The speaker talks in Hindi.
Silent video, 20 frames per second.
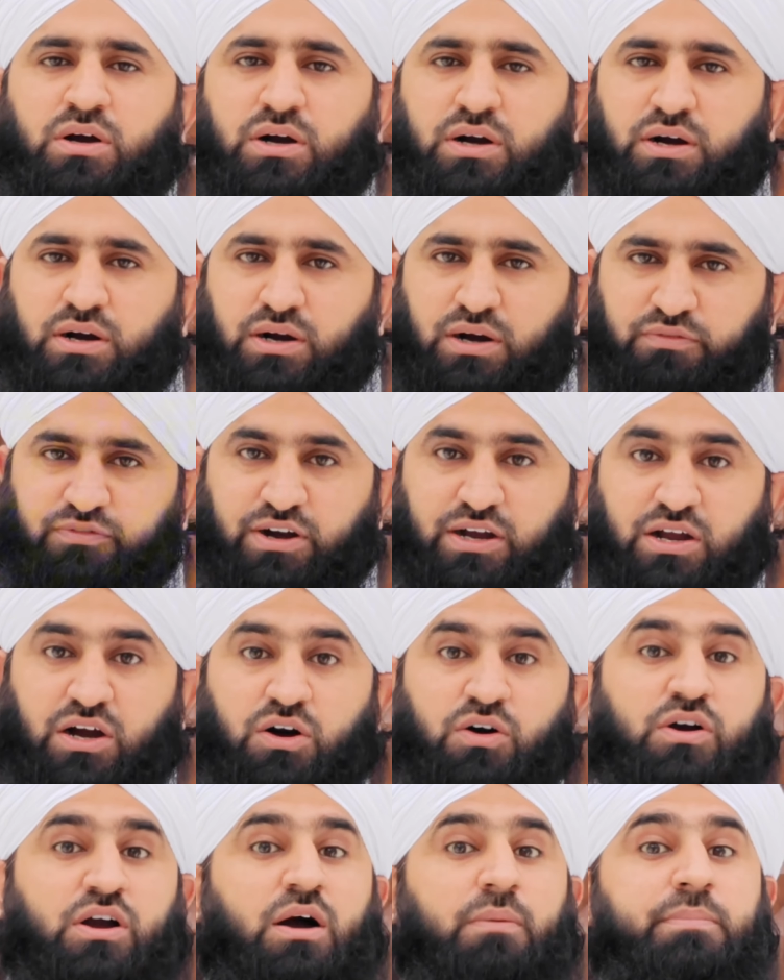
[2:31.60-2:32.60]

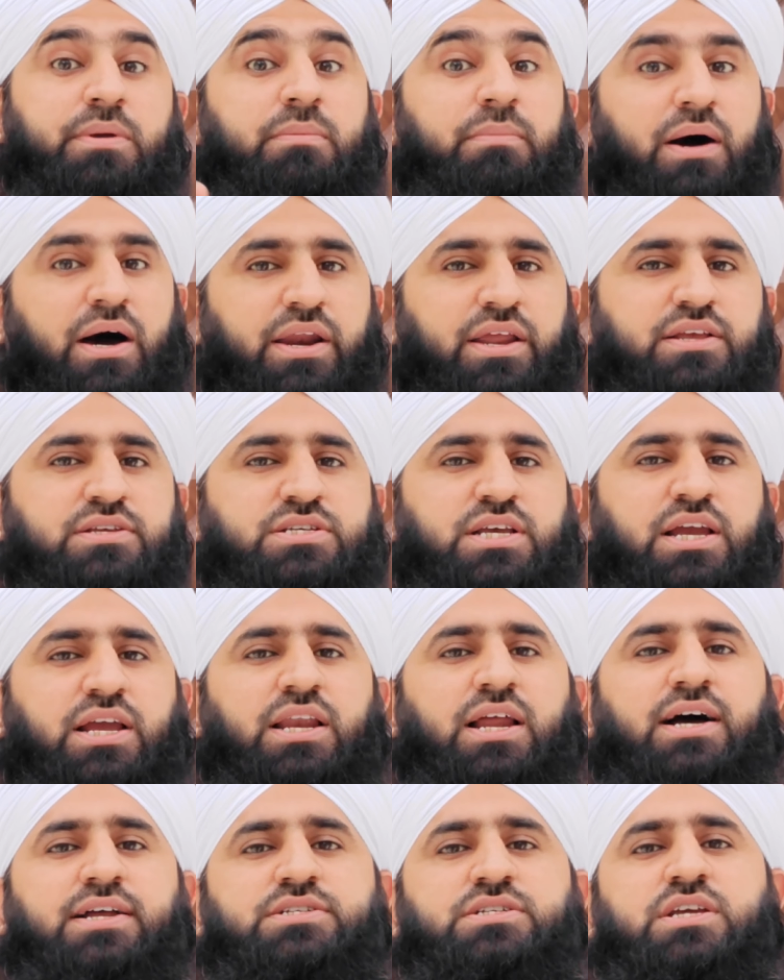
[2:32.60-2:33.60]
अफाका होगा बीमारी से
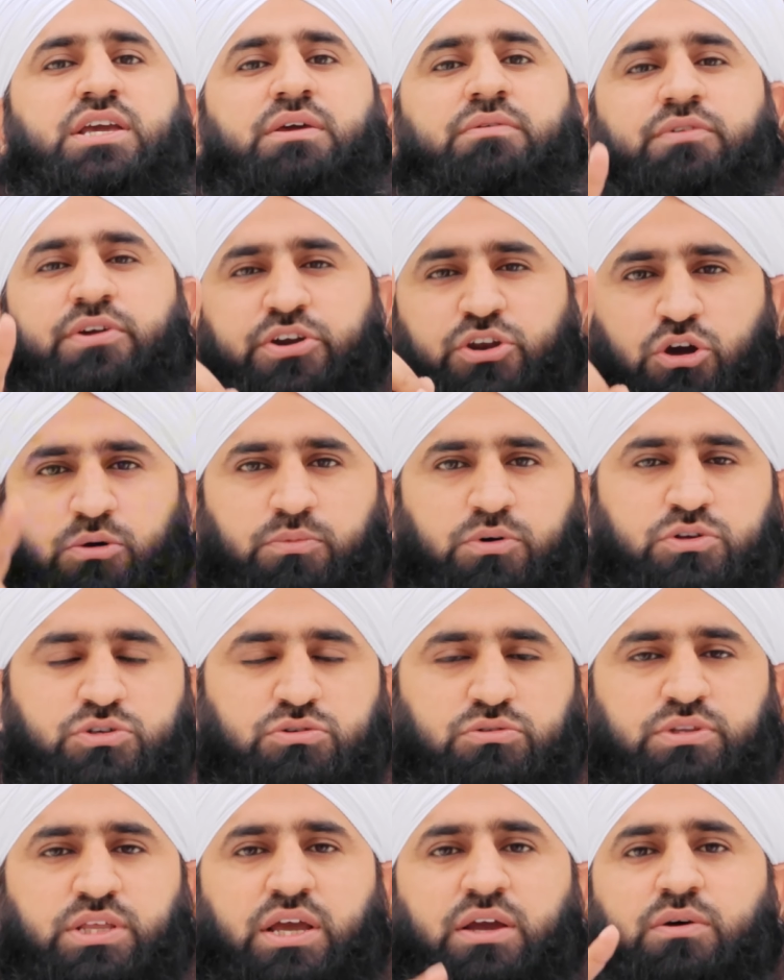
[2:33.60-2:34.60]
इलाज की वीडियो
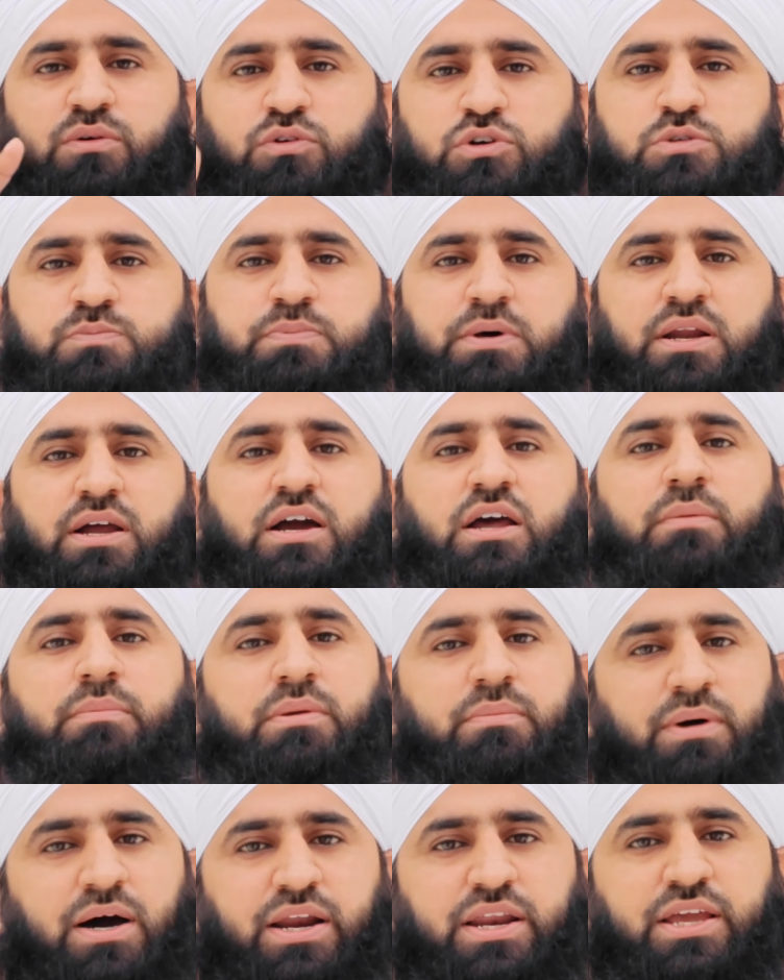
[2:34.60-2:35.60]
मौजूद है उस पर अगर
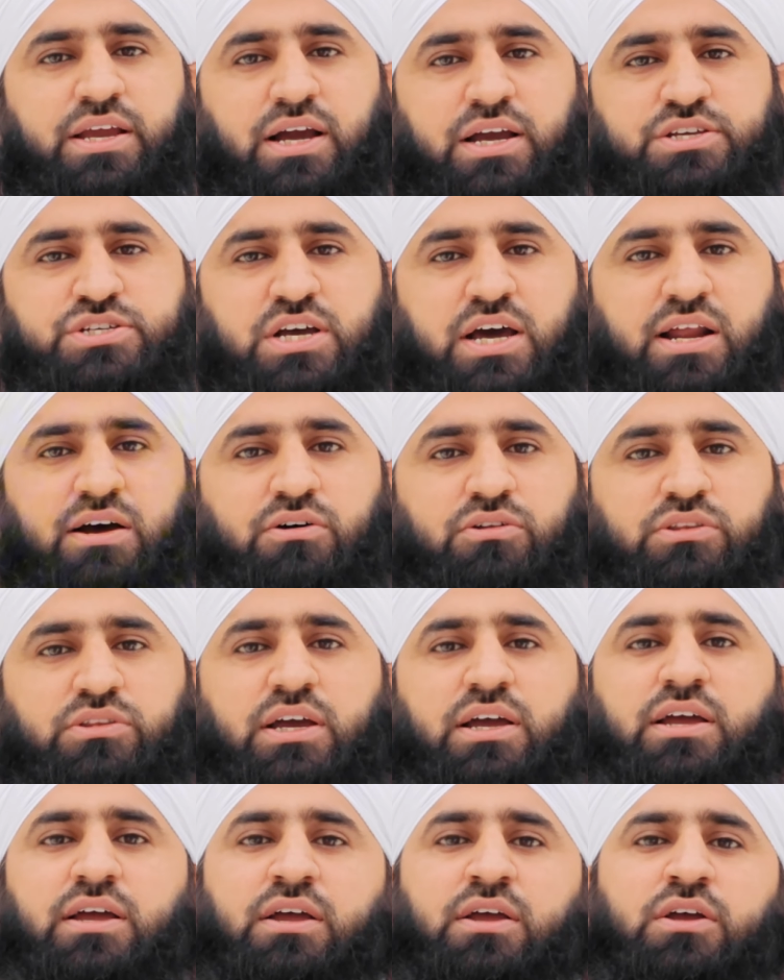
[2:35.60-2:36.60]
बीमारी का इशारा
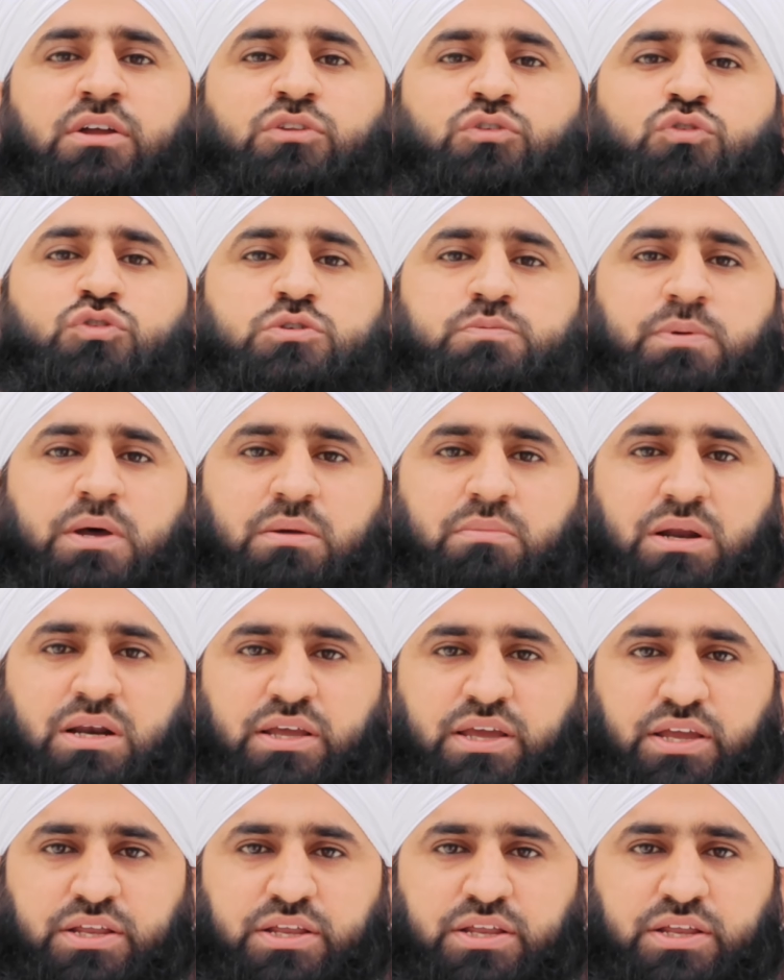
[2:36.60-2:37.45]
होता है तो उस पर अमल